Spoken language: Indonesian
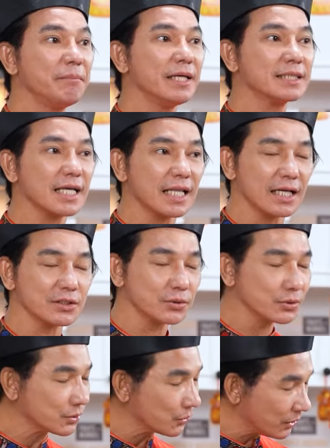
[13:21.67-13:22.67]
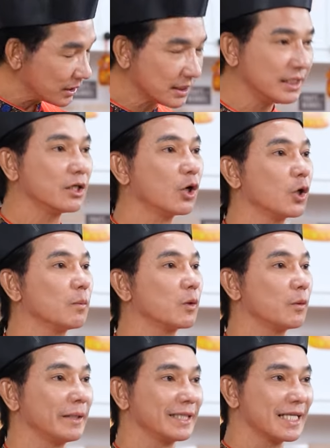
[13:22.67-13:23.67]
bisa langsung tulis di kolom
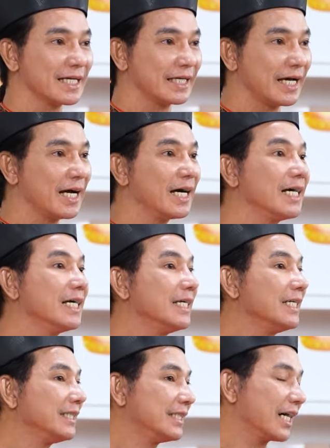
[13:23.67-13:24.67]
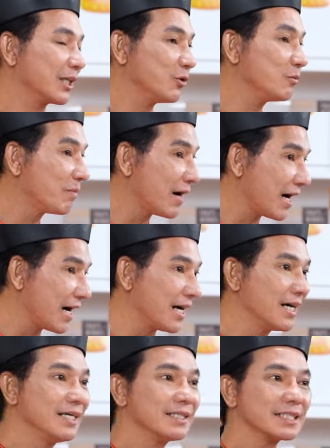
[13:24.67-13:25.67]
komentar ya. Jangan
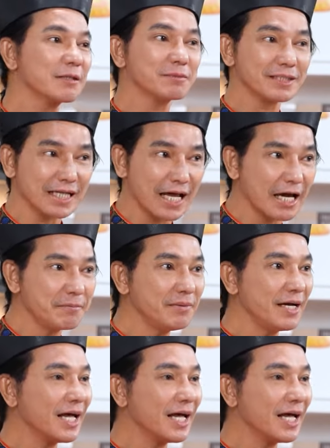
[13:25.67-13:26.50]
lupa subscribe,